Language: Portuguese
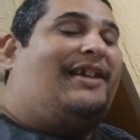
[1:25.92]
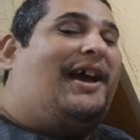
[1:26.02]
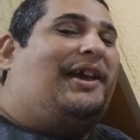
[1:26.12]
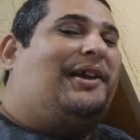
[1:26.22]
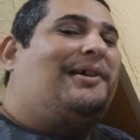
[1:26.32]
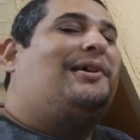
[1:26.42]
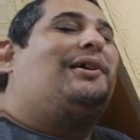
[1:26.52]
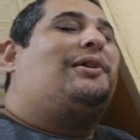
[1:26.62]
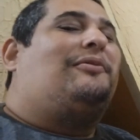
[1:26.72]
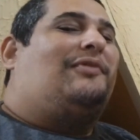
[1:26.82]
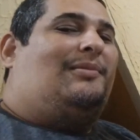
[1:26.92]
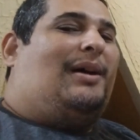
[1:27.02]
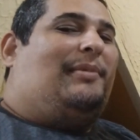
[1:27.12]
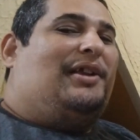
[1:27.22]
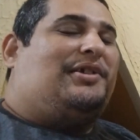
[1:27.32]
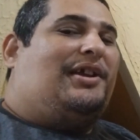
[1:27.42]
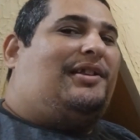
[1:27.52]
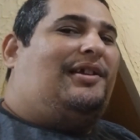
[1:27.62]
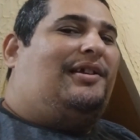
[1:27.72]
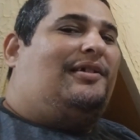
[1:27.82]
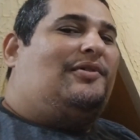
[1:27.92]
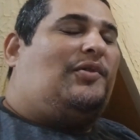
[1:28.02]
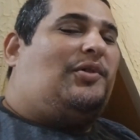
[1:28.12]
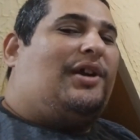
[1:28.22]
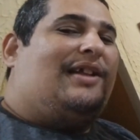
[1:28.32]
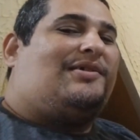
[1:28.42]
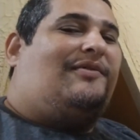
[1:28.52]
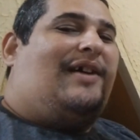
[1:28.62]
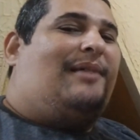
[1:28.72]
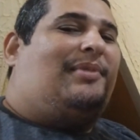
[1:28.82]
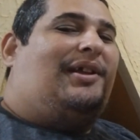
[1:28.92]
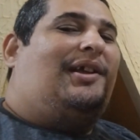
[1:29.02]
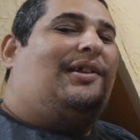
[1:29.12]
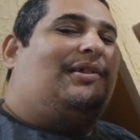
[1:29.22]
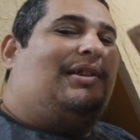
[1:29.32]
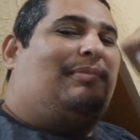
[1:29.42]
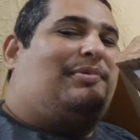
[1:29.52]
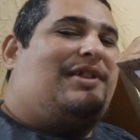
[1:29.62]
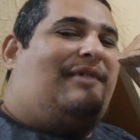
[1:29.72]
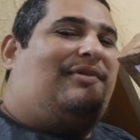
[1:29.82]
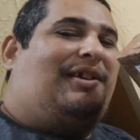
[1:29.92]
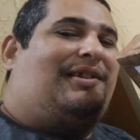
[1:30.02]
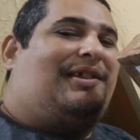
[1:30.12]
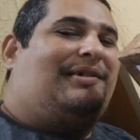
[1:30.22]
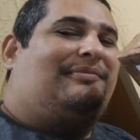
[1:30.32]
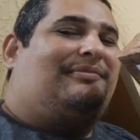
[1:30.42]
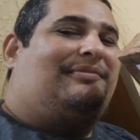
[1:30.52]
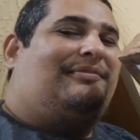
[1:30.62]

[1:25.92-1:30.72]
E aí? Vamos abrir, gente? Só que a gente só vai abrir depois da vinheta.